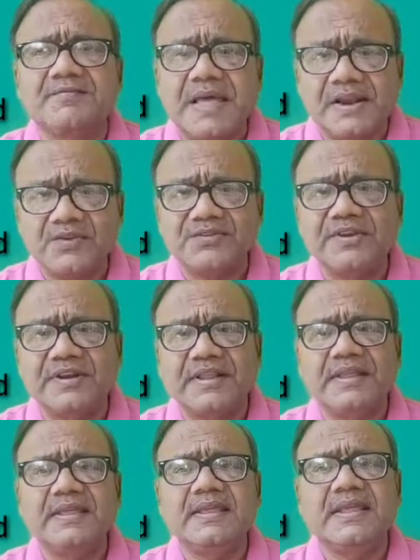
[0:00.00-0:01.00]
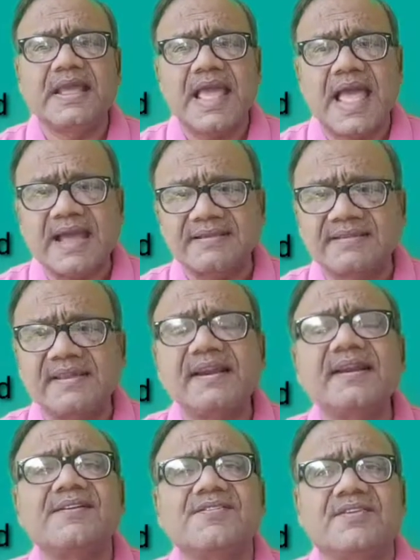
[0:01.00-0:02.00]
वेलोसिटी
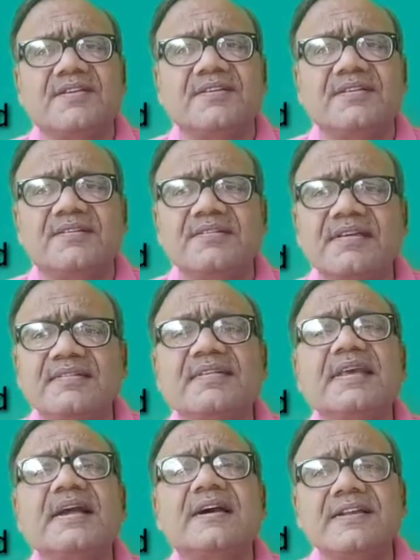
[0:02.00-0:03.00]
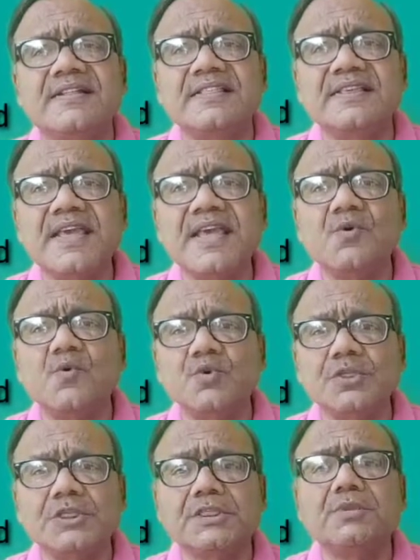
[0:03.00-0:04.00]
एक्सेलरेशन जैसे गणितीय
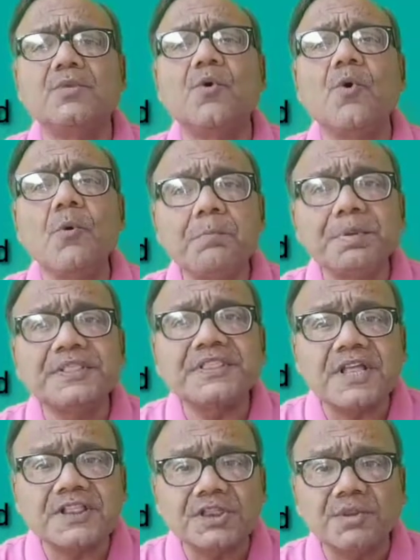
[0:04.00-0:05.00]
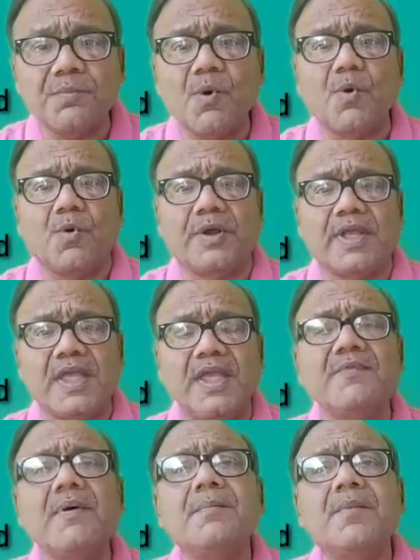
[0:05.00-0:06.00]
उप तत्वों
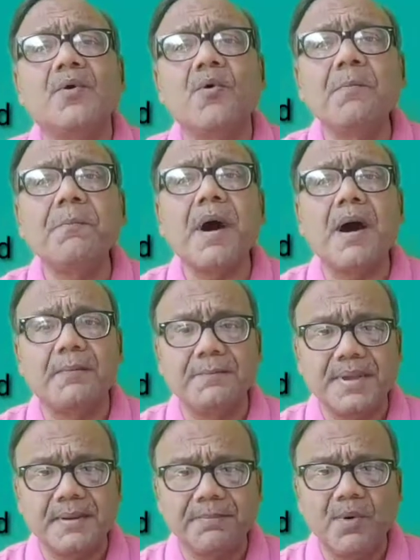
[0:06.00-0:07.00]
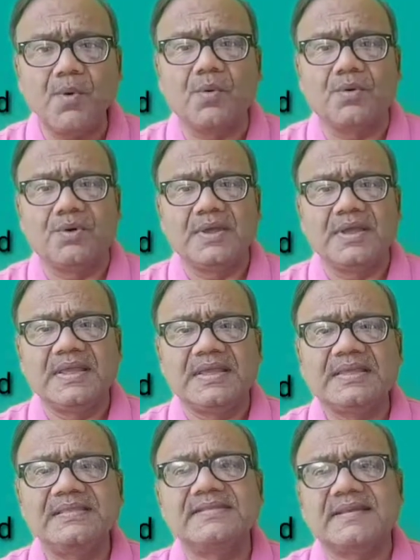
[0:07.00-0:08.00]
एवं उप अवयवों
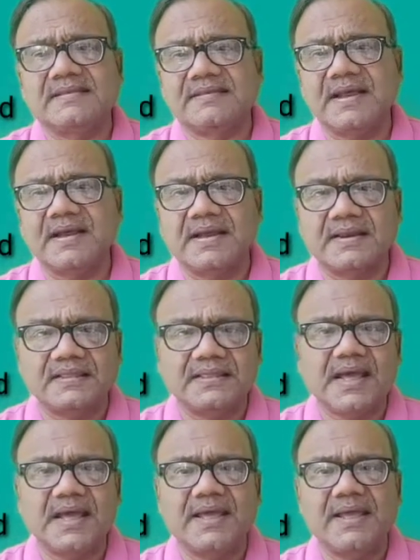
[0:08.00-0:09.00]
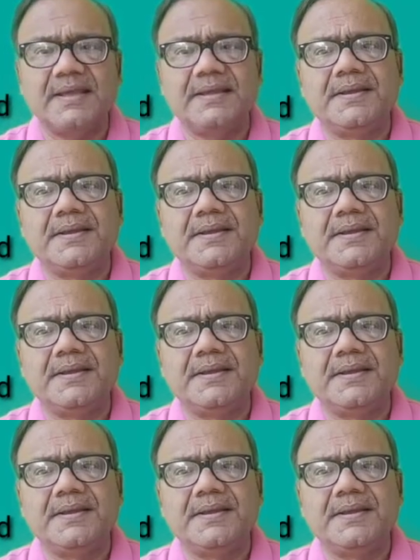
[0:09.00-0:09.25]
की चर्चा करता है